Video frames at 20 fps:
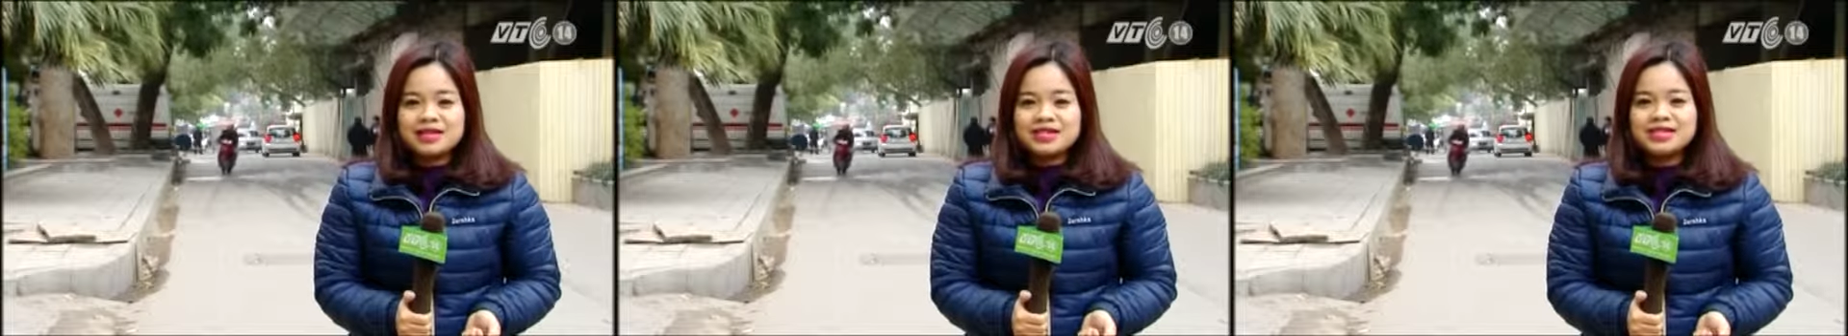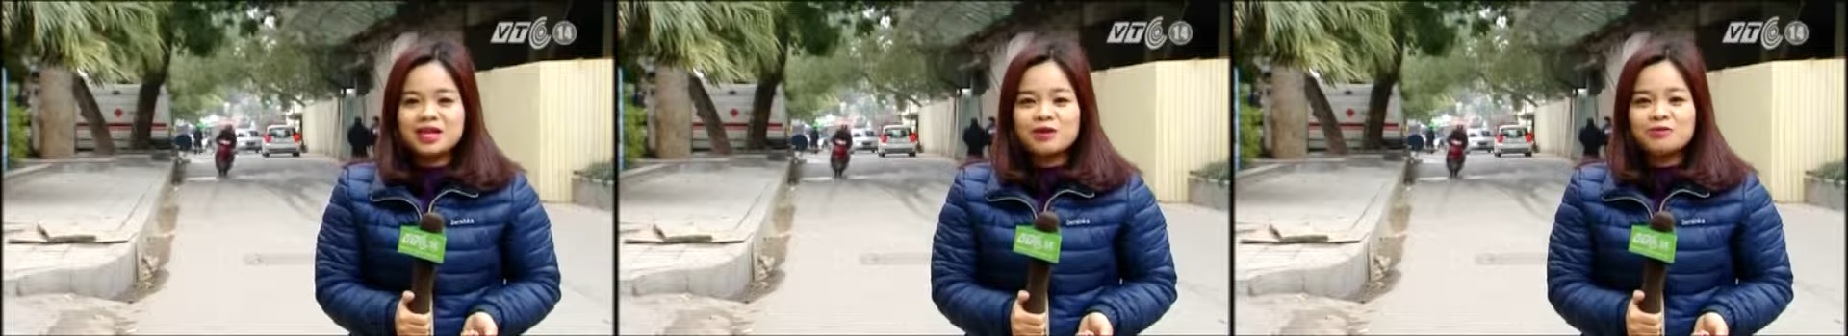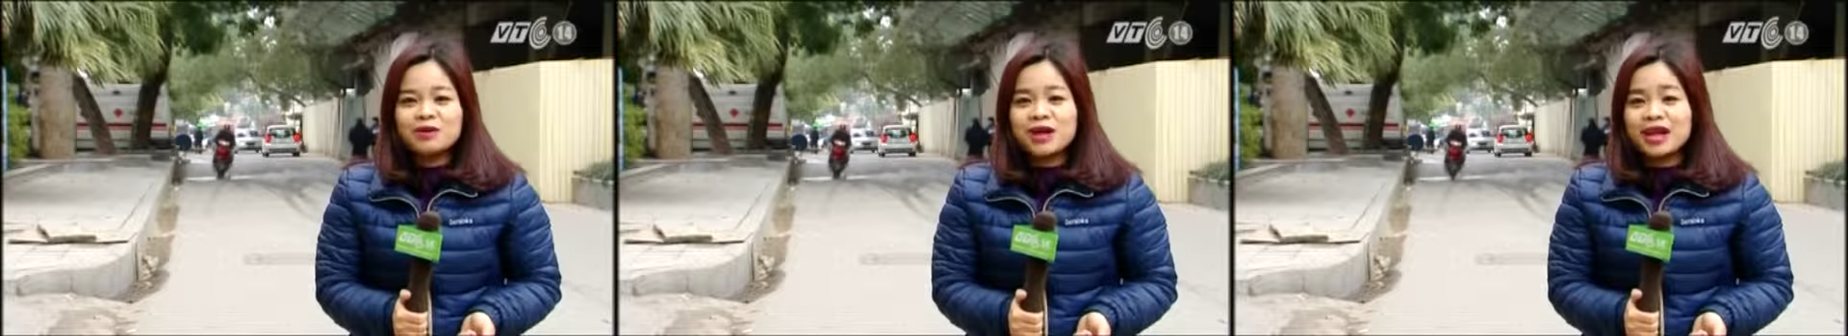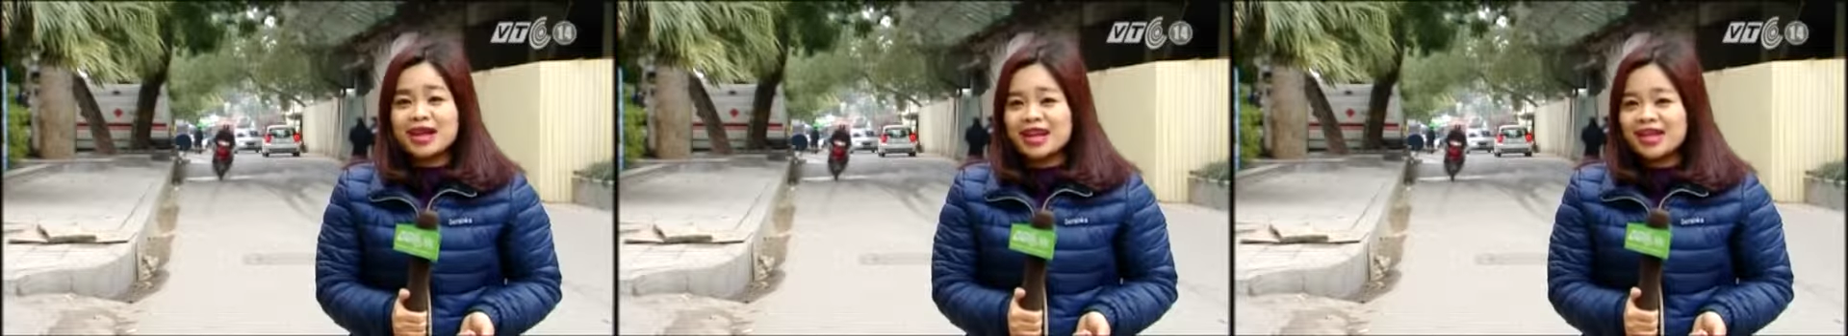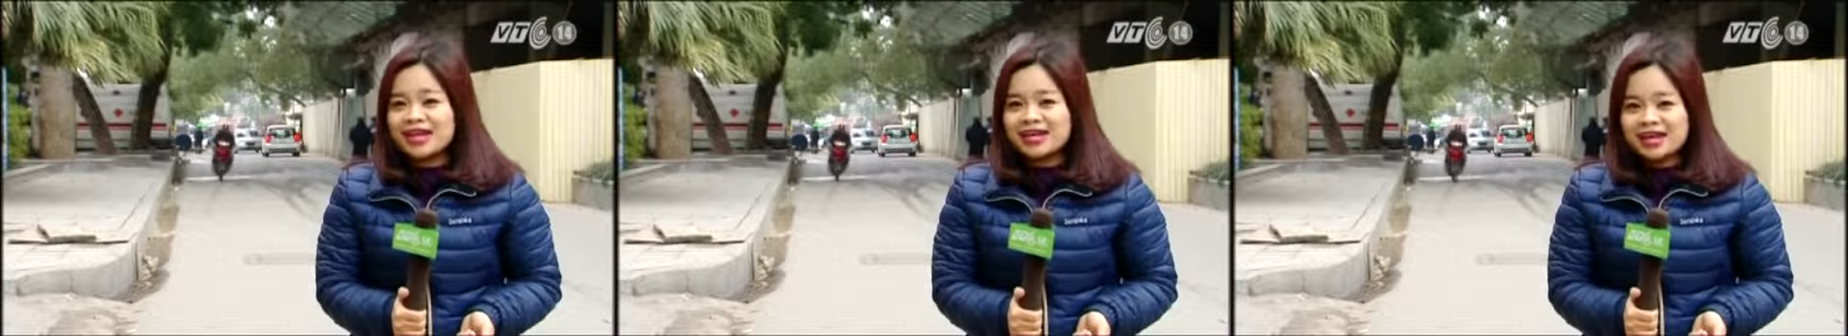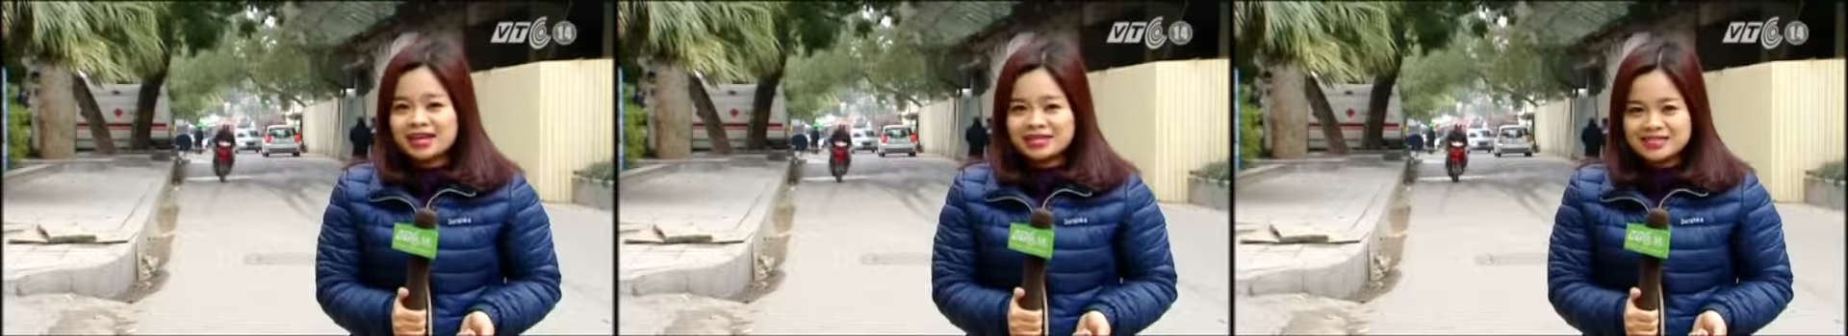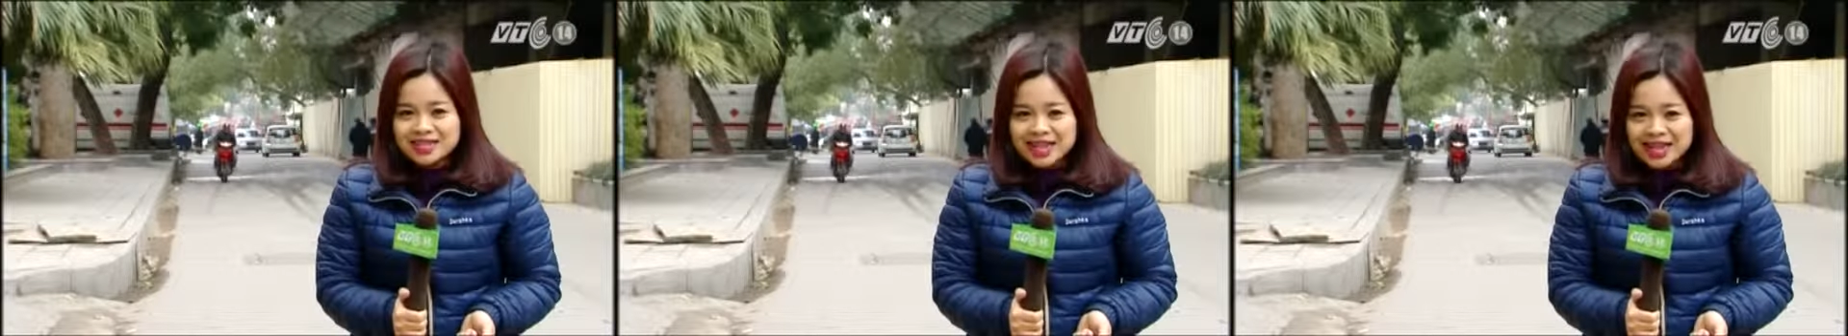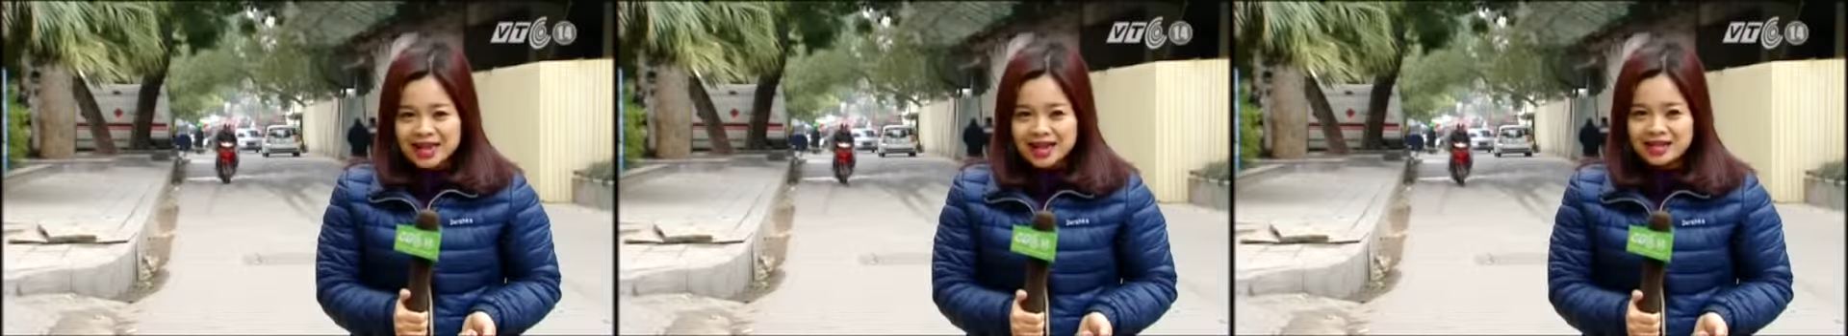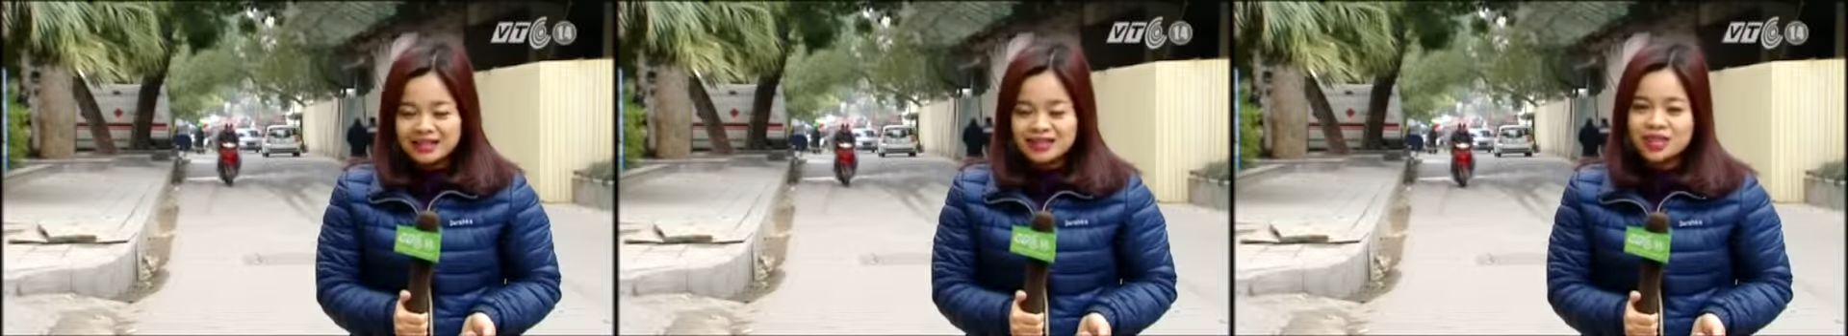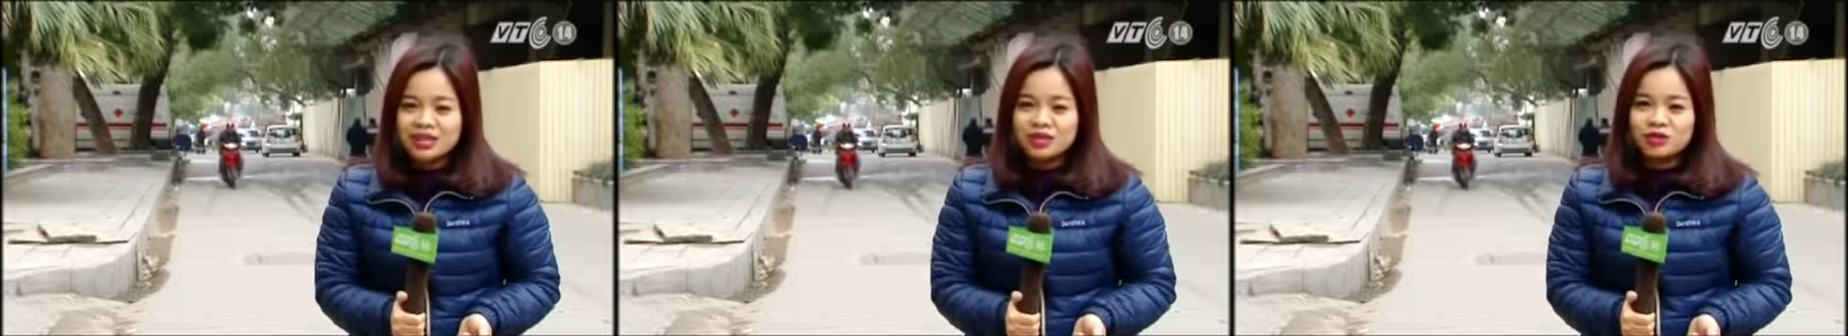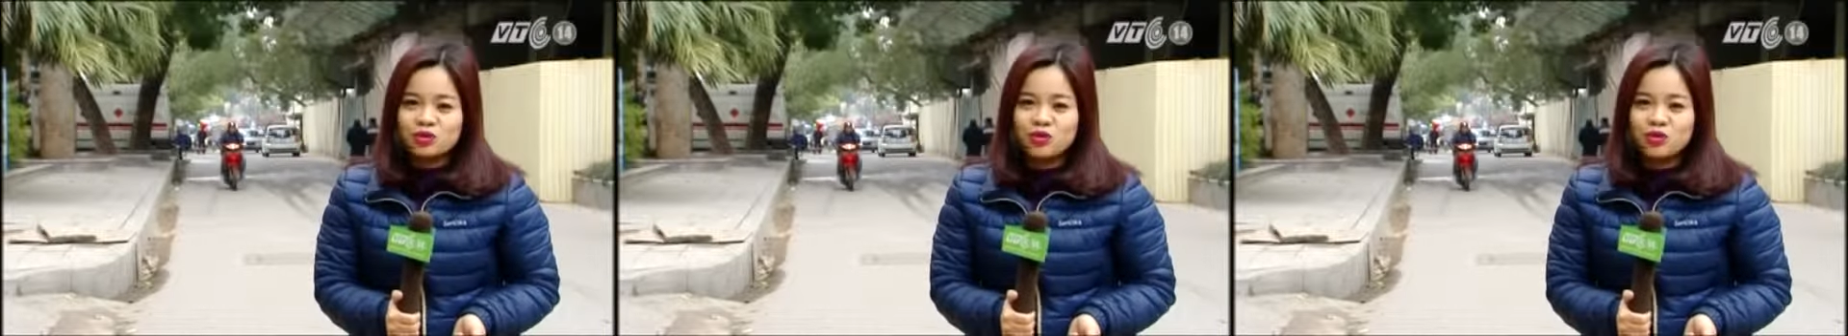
Trong cái lạnh cắt da cắt thịt